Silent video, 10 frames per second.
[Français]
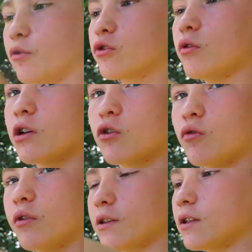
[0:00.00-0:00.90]
pour cela
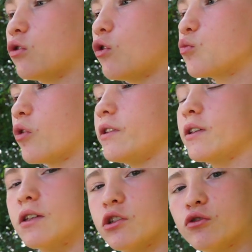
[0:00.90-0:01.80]
qu'on a cette grosse
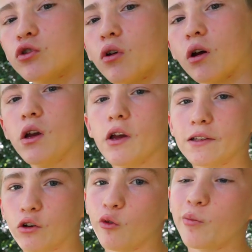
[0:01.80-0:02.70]
poignée qui est juste là.
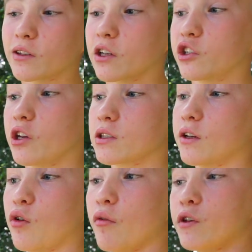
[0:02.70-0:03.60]
Ça coûte pas très cher,
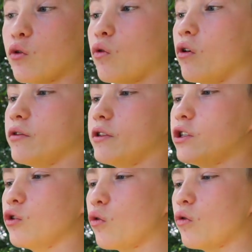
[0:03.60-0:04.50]
ça vaut environ
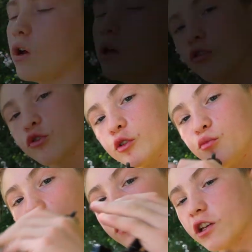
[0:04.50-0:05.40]
10 euh, euros. Ensuite,
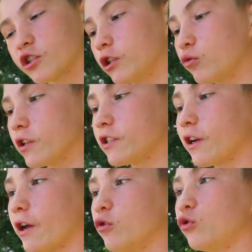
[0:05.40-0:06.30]
pour attacher tout
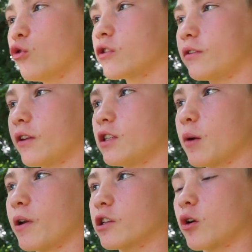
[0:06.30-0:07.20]
l'attirail autour,
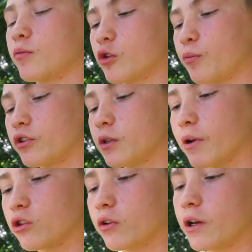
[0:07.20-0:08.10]
c'est-à-dire par exemple ce petit
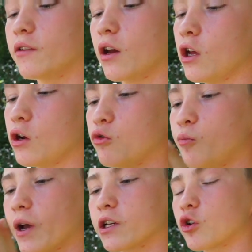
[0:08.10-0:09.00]
panneau LED ou
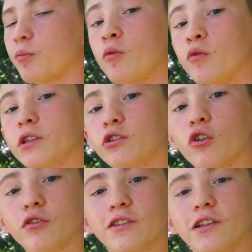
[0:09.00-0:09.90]
par exemple le
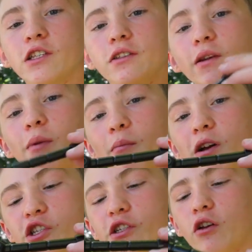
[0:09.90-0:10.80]
moniteur, on utilise des bras
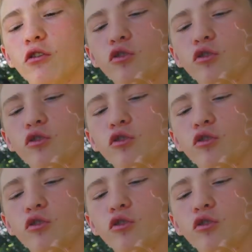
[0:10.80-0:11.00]
magiques. Alors